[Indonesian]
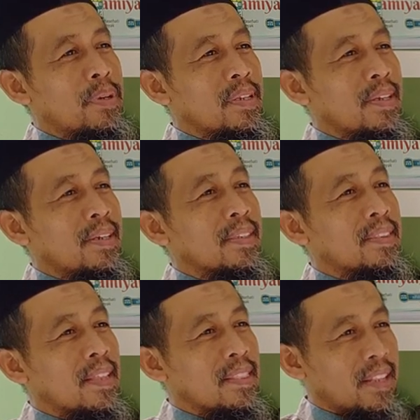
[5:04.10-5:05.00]
beri
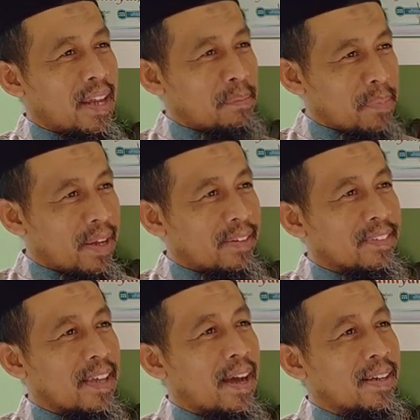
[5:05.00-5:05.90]

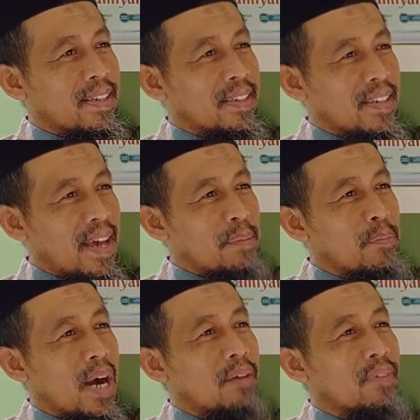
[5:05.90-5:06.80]
ketentraman, sakinah,
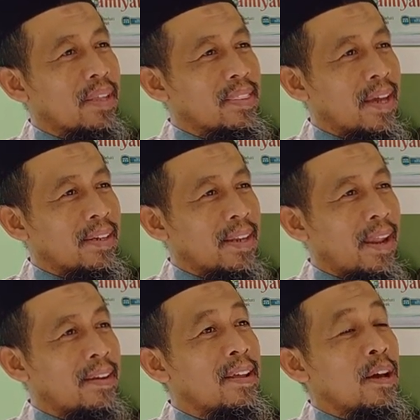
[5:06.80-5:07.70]
mawadah,
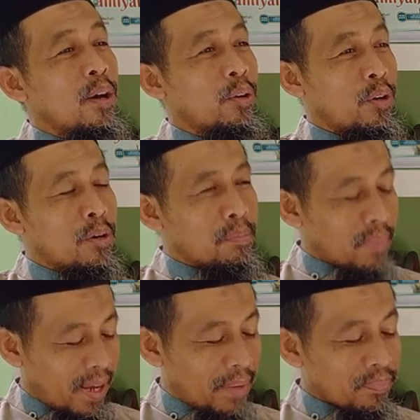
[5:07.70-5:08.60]
dan
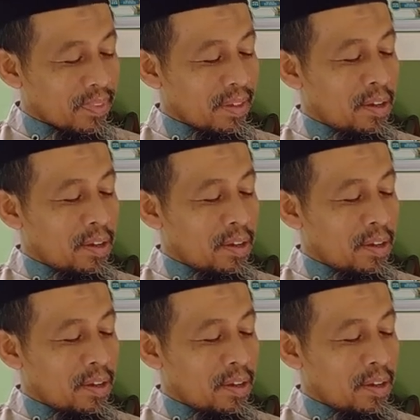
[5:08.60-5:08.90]
rohmah.